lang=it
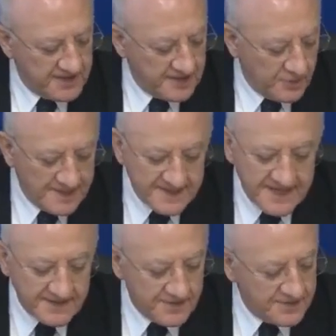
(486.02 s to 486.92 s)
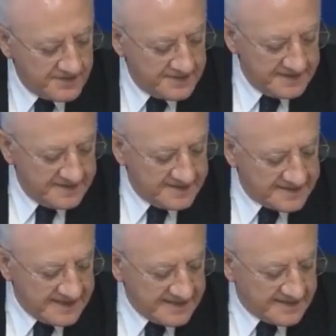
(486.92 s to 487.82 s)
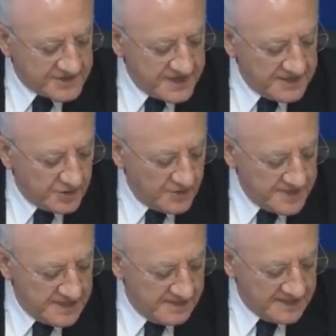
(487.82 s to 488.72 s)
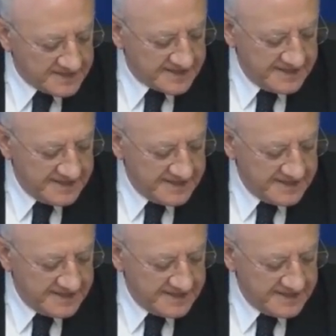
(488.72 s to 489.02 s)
i governi nazionali a entrare nel merito della questione